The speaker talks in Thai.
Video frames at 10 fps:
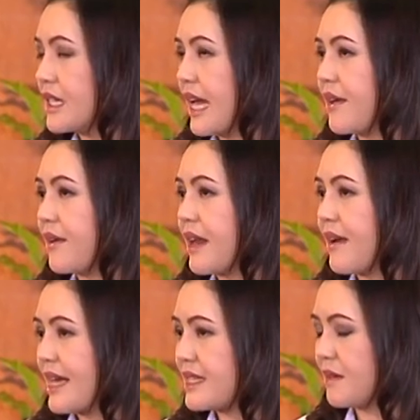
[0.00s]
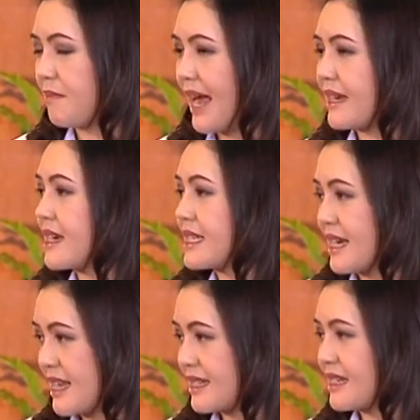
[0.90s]
ในในรายเฉียบพลันนี่ใช้
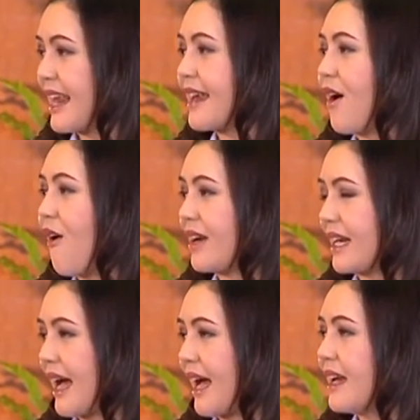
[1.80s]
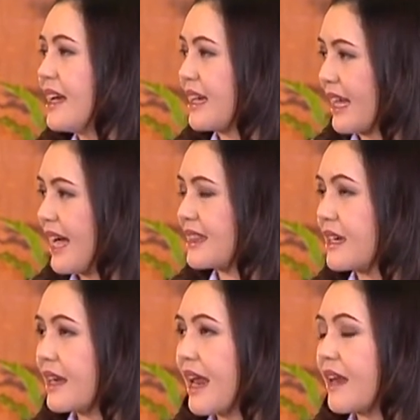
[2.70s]
เลเซอร์แน่นอนอนะคะค่ะแต่
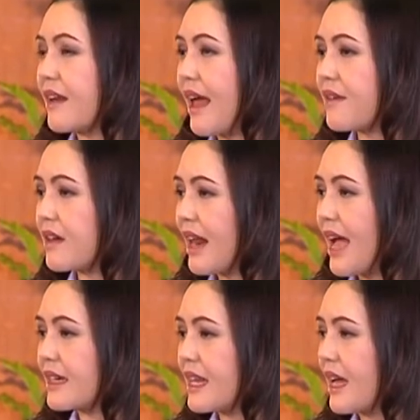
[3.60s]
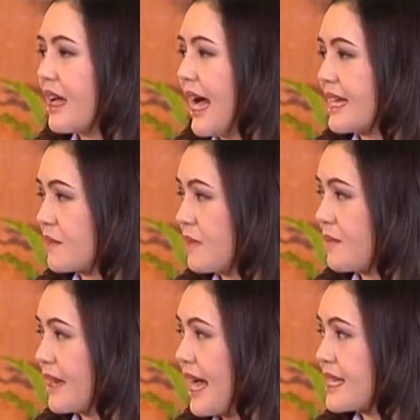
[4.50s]
ในรในรายเรื้อรังเนี่ยอาจจะเป็น
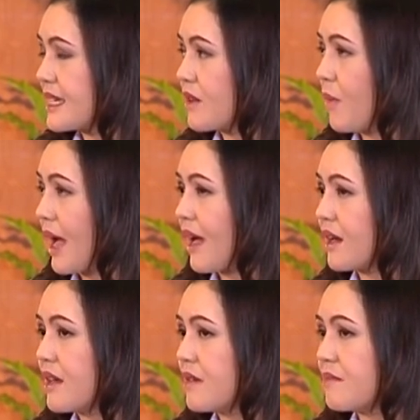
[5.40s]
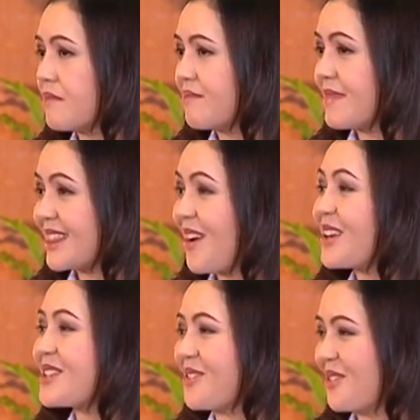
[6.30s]
ไปได้เช่นว่ามีต้อ
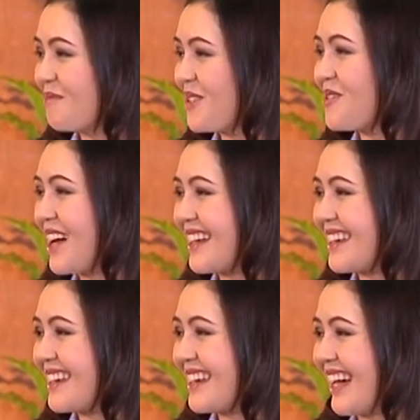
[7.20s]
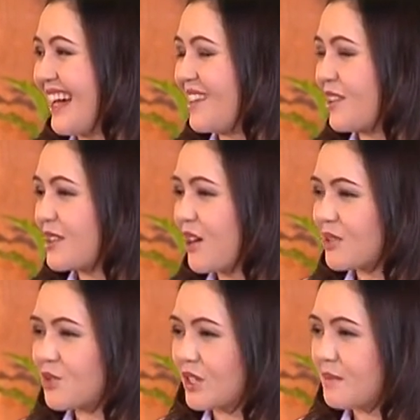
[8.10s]
กระจกลมด้วยนะคะแล้วก็ต้อก
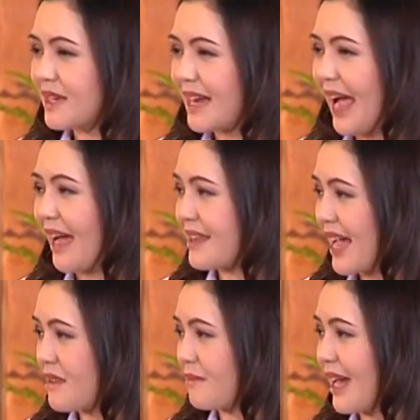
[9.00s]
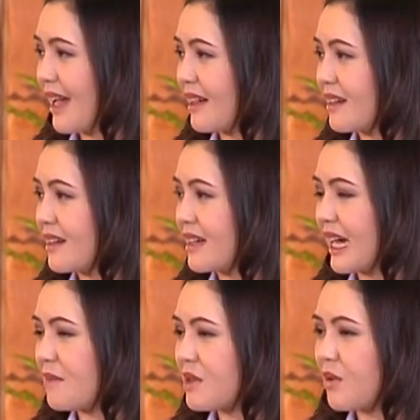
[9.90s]
ระจกนี่มันหนาใหญ่มากนะ
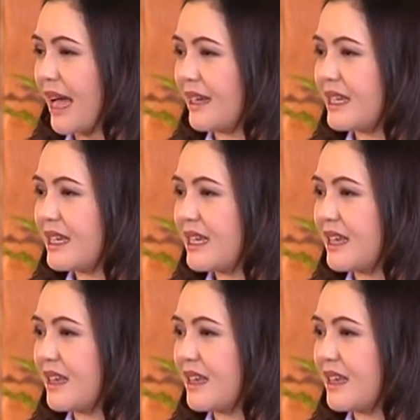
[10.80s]
คะมีโอกาสที่